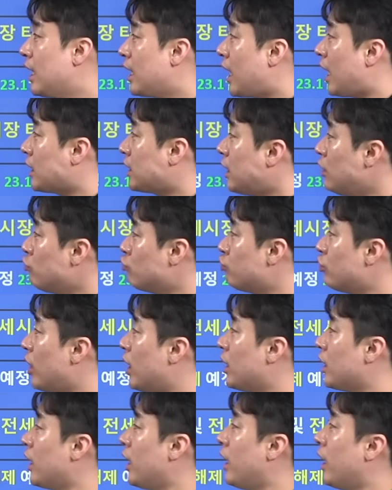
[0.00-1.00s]
가장
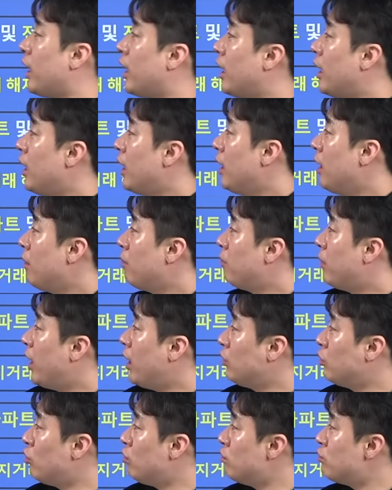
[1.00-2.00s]
중요한 게
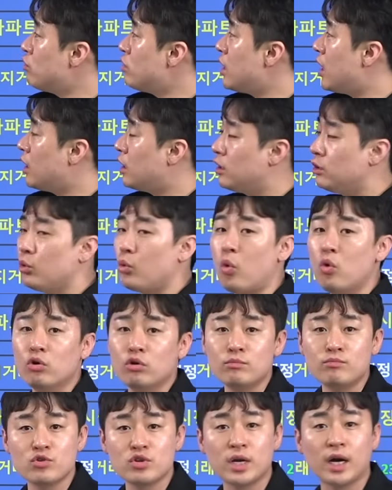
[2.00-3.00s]
매도 물량은
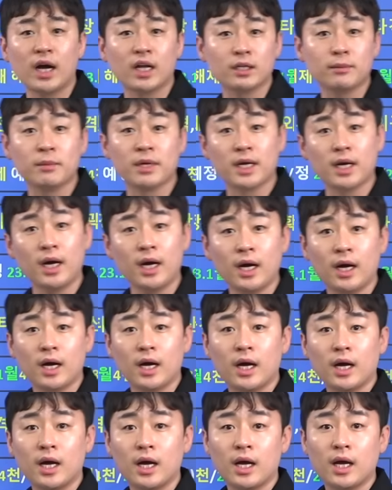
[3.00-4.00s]
공급 물량 아닙니까?
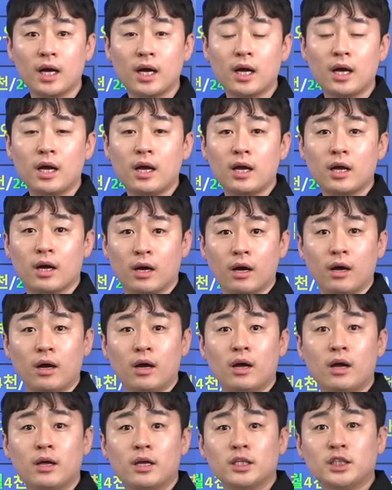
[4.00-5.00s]

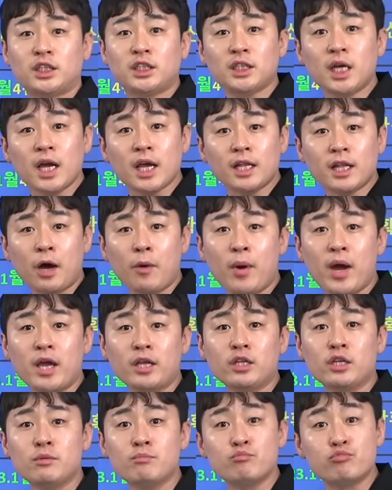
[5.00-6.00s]
시장에 나와
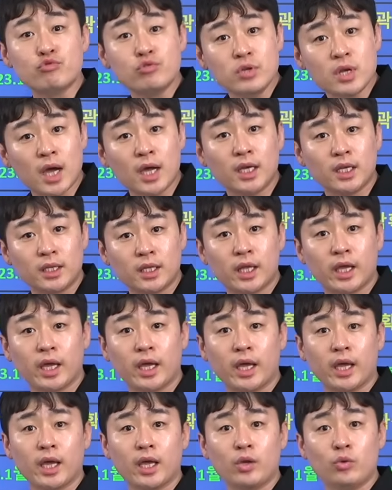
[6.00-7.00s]
있는
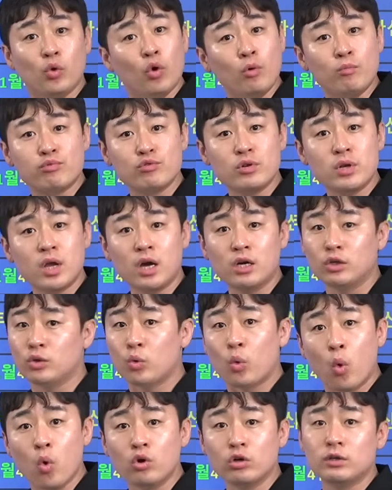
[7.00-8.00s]
물량인데 이
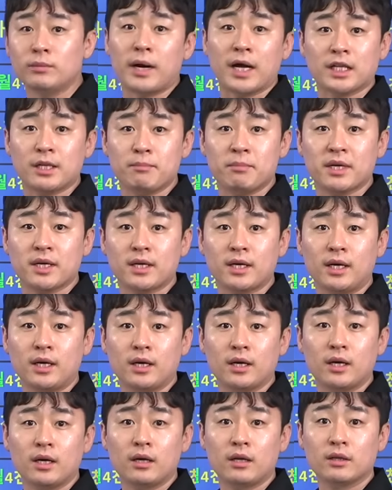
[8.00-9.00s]
물량은 공급 아닙니까?
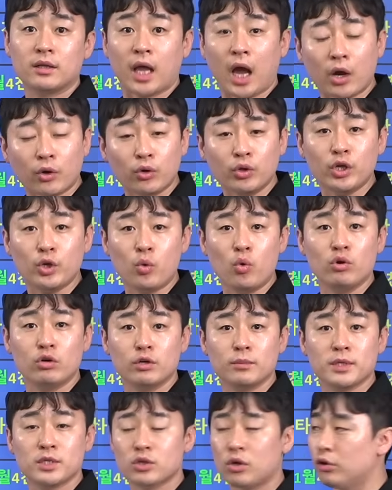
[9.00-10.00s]
당연히
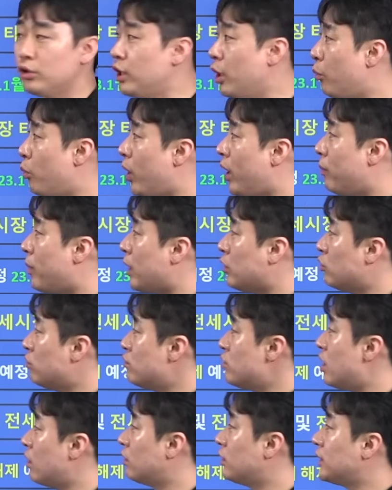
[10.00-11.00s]
공급이죠. 근데 왜 매도
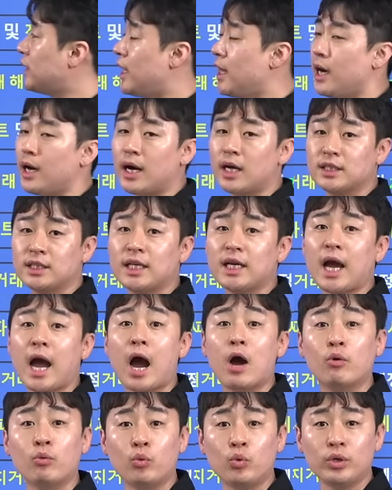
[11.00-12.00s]
물량은 생각하지
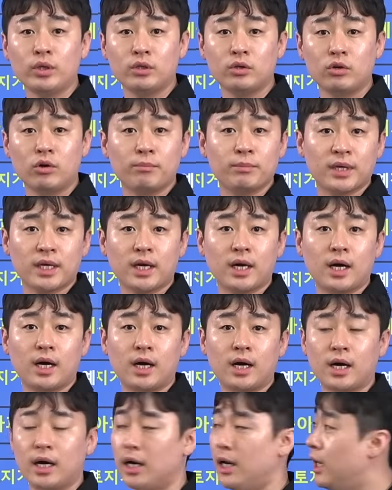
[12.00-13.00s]
않고 있는
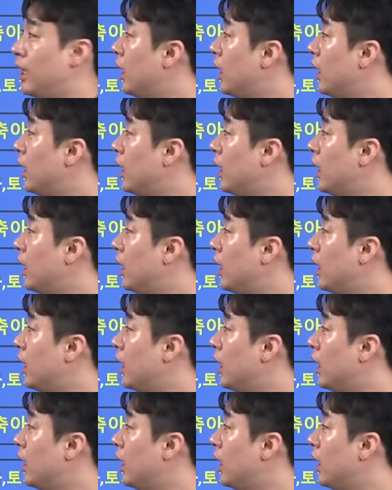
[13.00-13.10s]
겁니까?